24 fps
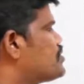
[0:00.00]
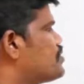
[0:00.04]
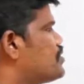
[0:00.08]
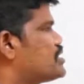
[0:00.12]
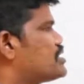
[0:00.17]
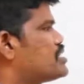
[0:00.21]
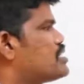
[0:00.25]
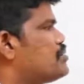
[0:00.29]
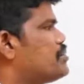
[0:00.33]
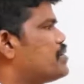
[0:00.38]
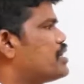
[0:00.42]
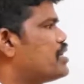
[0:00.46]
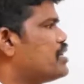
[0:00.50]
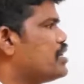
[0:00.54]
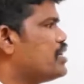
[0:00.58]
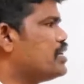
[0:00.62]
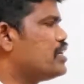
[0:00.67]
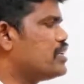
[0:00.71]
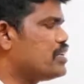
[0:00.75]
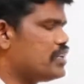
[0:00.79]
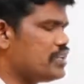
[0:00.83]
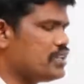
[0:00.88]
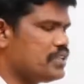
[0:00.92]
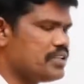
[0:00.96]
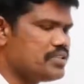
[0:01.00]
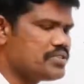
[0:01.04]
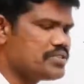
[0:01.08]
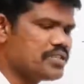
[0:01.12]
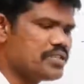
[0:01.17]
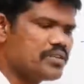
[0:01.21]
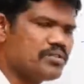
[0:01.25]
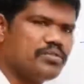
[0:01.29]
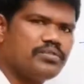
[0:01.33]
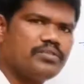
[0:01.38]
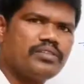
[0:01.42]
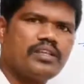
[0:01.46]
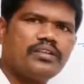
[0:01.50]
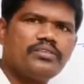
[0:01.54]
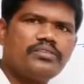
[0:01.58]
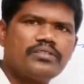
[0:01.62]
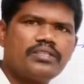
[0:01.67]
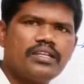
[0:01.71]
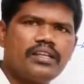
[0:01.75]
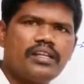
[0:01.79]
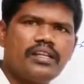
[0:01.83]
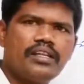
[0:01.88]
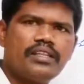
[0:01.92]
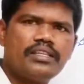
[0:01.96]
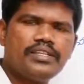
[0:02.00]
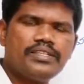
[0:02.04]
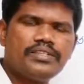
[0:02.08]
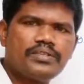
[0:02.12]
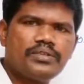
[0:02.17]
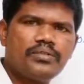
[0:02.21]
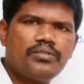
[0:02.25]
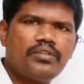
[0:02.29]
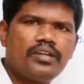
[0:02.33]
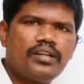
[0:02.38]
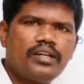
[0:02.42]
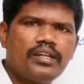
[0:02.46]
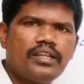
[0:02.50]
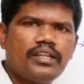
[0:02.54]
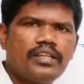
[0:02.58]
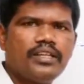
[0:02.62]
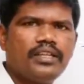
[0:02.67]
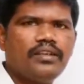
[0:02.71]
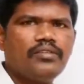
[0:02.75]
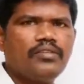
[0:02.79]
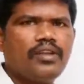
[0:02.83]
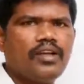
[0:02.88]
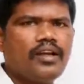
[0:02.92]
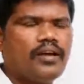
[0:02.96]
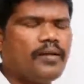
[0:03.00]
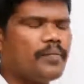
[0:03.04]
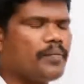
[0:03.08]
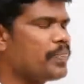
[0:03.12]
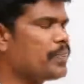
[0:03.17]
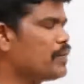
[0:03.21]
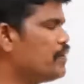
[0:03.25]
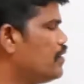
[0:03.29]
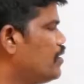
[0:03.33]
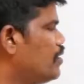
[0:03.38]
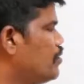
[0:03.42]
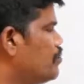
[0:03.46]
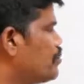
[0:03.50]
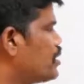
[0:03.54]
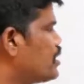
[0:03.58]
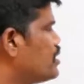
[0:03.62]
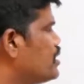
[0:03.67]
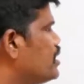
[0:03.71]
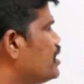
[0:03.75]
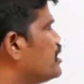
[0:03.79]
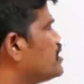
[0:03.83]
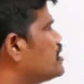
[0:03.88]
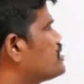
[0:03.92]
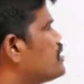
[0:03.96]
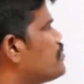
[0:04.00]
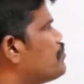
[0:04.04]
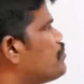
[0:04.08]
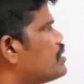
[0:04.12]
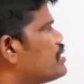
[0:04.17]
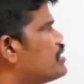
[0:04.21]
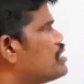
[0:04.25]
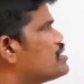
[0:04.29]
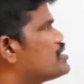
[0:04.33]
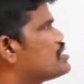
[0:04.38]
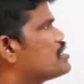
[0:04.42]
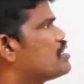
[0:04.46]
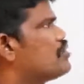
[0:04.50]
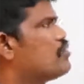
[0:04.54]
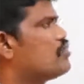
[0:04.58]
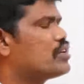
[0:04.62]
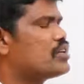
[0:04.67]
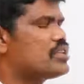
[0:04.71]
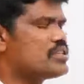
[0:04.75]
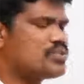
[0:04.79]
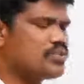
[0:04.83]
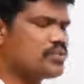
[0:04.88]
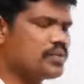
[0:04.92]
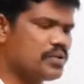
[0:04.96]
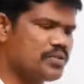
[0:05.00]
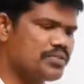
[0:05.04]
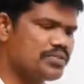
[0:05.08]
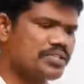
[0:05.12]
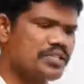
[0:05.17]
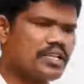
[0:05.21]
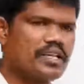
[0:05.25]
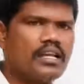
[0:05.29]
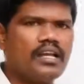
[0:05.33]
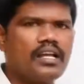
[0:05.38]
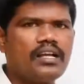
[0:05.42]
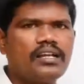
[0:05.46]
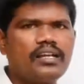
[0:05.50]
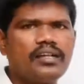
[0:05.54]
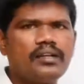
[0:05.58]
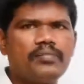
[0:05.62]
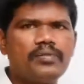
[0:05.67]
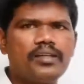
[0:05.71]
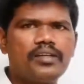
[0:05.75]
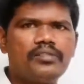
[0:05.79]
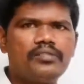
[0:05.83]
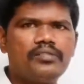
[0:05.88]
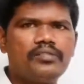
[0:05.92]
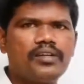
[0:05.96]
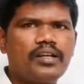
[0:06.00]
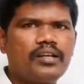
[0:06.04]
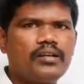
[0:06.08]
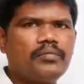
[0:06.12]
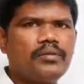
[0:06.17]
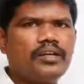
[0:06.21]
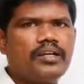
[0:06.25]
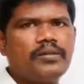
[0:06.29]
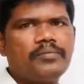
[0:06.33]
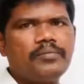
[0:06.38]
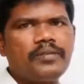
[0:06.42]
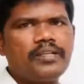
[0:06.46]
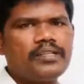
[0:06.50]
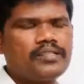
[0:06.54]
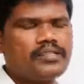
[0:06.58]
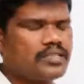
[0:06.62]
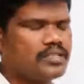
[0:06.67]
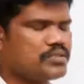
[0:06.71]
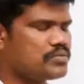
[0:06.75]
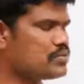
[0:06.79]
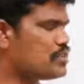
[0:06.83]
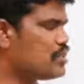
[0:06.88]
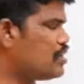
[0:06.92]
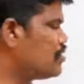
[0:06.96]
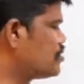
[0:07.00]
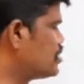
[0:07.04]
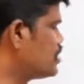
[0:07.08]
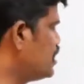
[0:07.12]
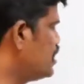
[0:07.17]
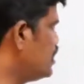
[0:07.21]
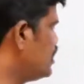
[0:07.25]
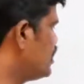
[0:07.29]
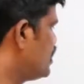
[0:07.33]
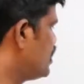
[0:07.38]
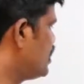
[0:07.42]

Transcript: స్వచ్ఛమైన నీటిని అందించుటకు తగు చర్యలు తీసుకోవడం అనేది కూడా మరి దీనికి సంబంధించిన ఒక సొల్యూషన్ లాగానే మనకు కనబడడం అనేది జరుగుతూ ఉంది